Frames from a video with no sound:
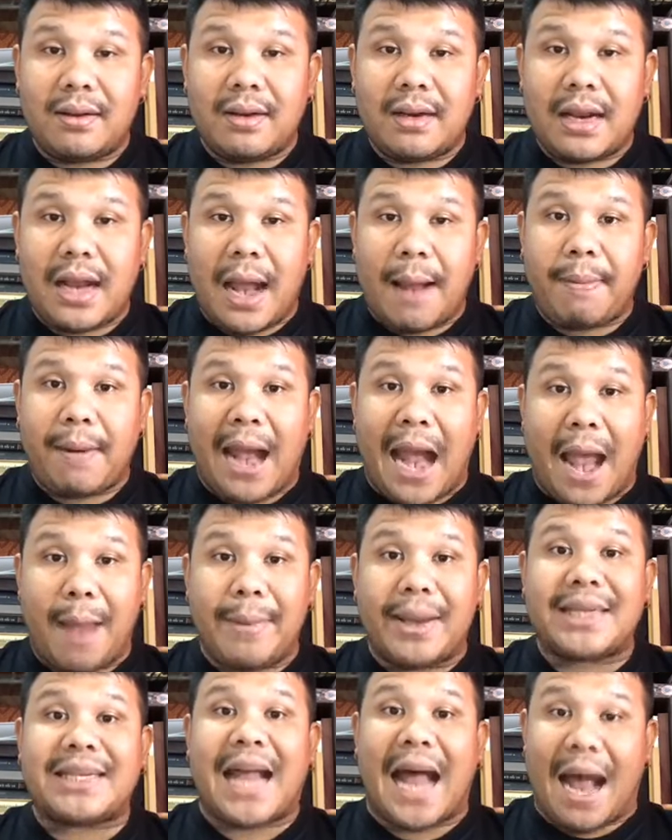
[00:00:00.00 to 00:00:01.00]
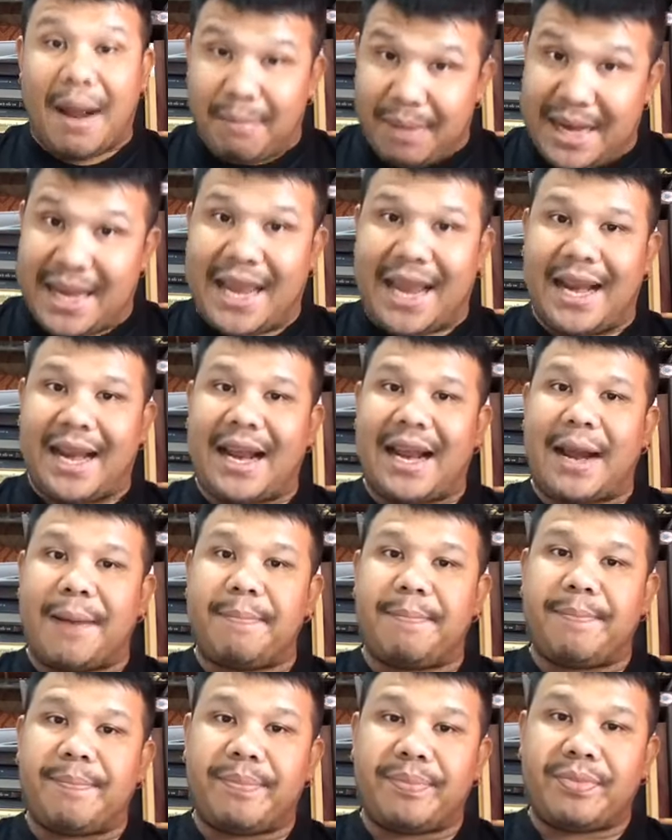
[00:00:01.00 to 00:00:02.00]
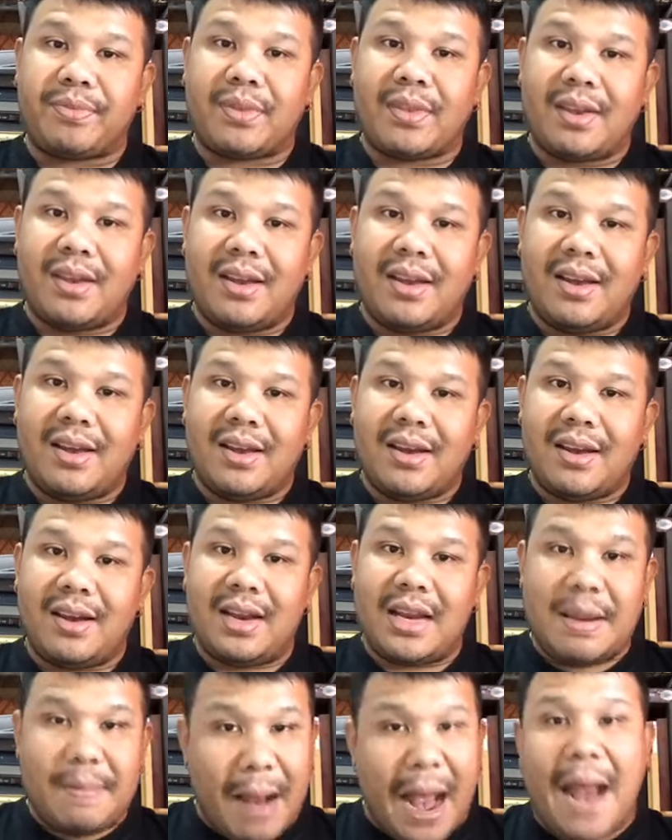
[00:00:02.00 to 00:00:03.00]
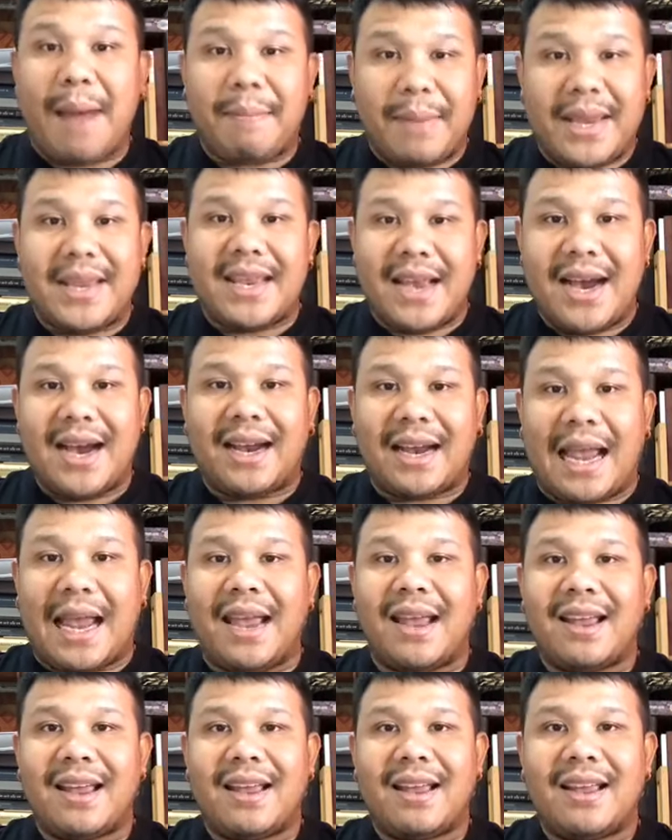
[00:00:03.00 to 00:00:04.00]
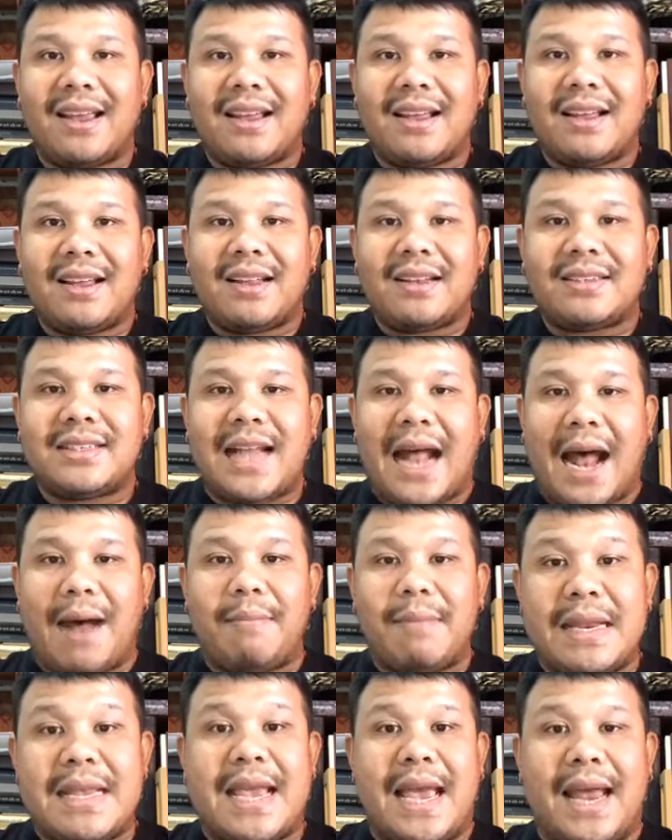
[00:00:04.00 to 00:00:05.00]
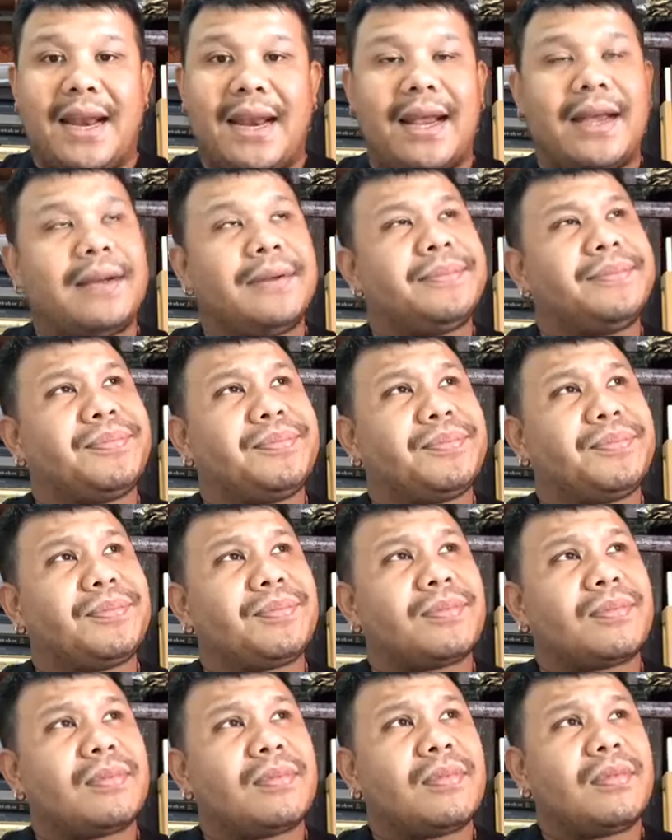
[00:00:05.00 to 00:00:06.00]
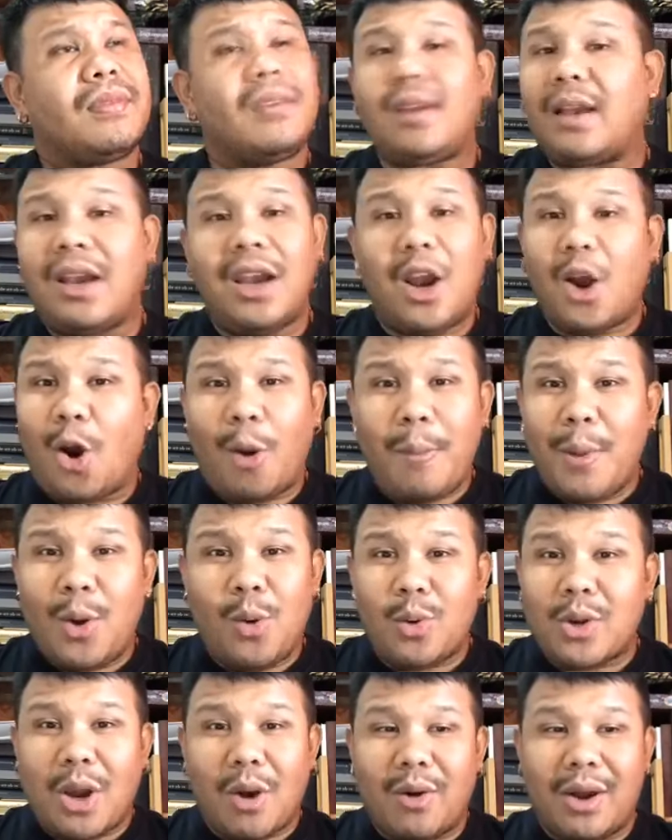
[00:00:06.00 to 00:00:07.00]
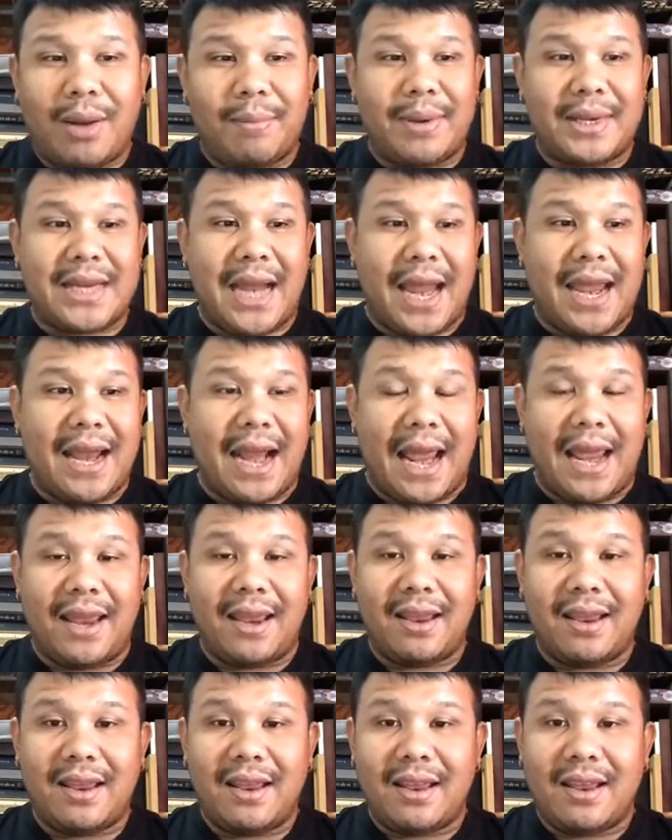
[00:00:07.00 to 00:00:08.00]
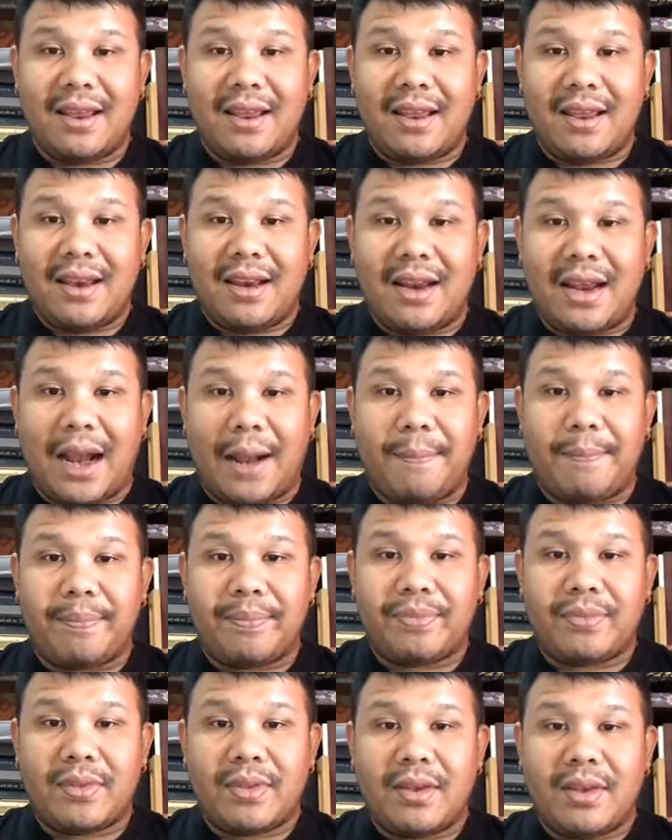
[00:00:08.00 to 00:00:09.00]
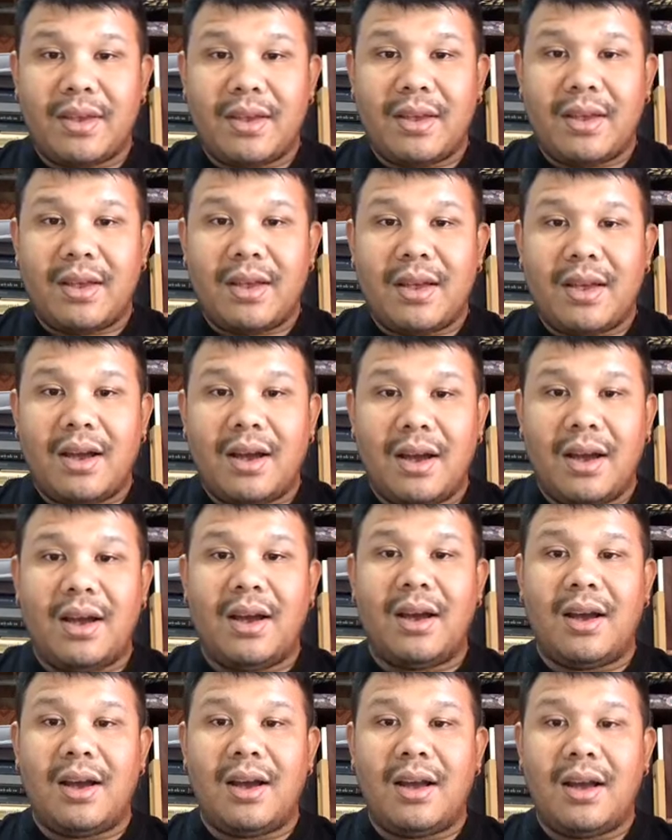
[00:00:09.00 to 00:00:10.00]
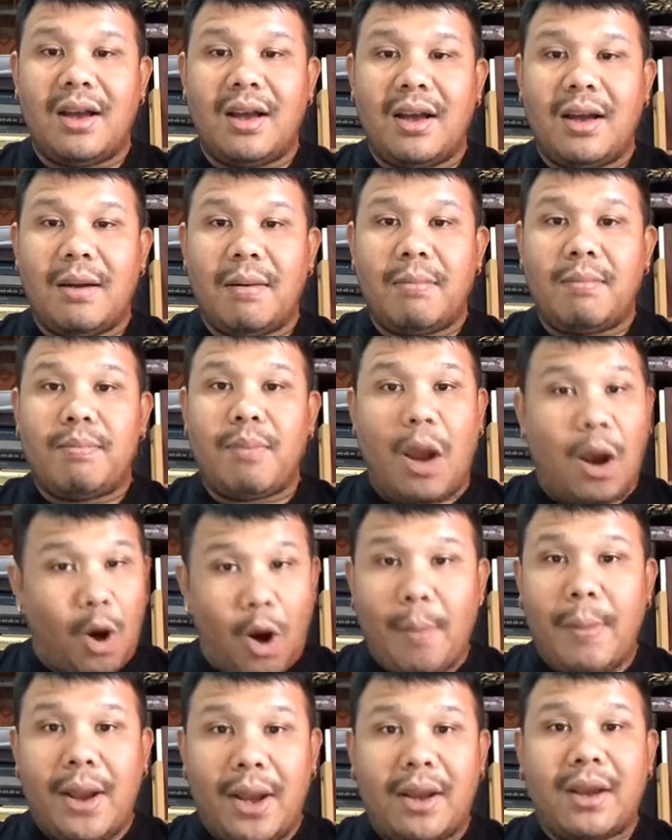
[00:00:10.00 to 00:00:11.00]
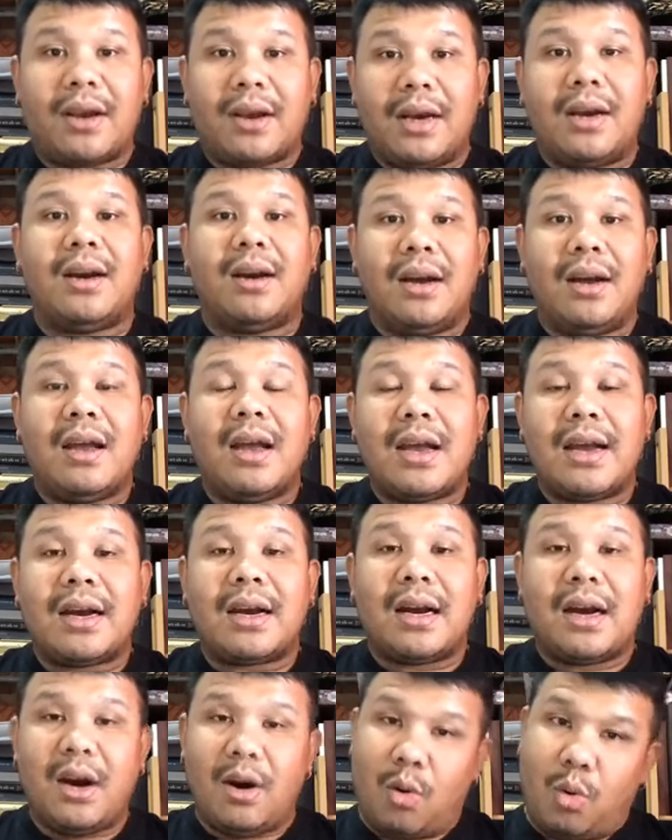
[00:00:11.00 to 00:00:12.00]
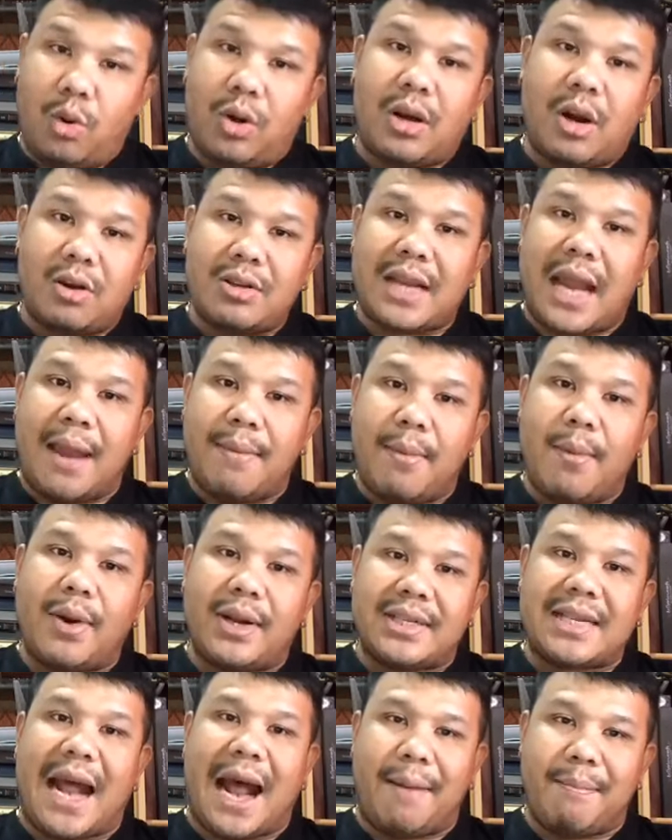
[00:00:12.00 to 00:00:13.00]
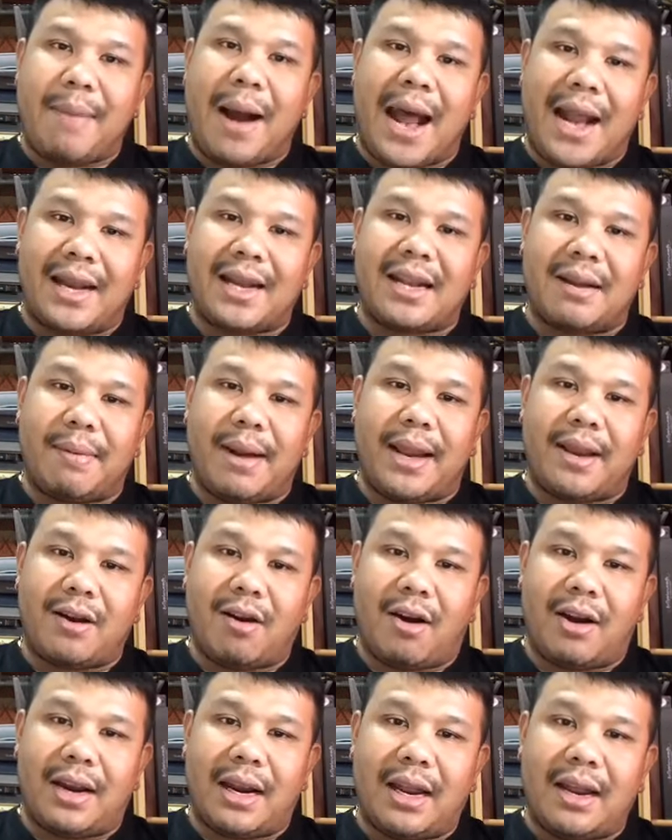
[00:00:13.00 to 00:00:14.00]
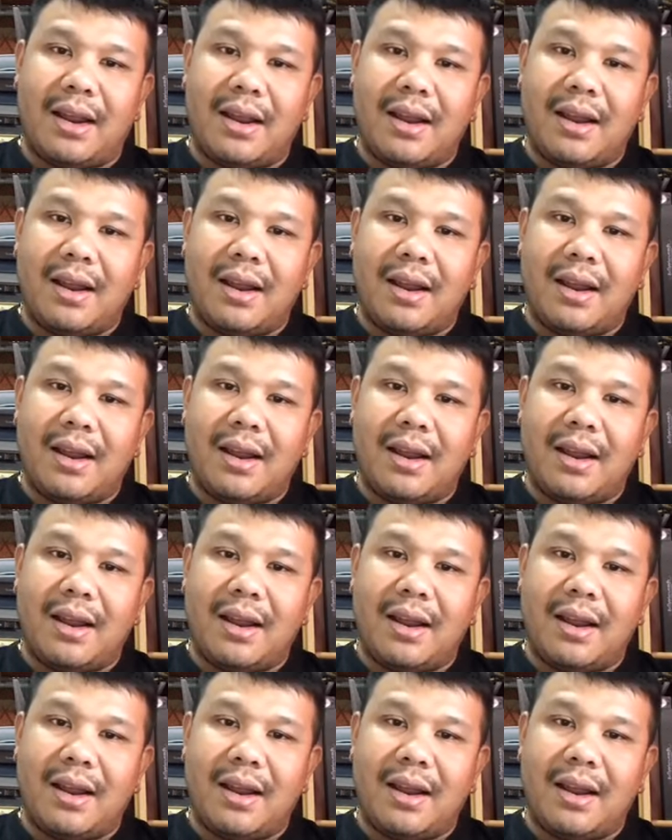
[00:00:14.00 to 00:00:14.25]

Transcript: นะครับ ขายไปสามเหรียญนะครับ คือที่บ้านมีเยอะไงสามเหรียญนนะแล้วก็ไม่รู้จะเอาเงินไปใช้อะไรนะครับ เออเราก็ไม่คือคือคุณเข้าใจไหมว่าสามพันสมัยก่อนอะ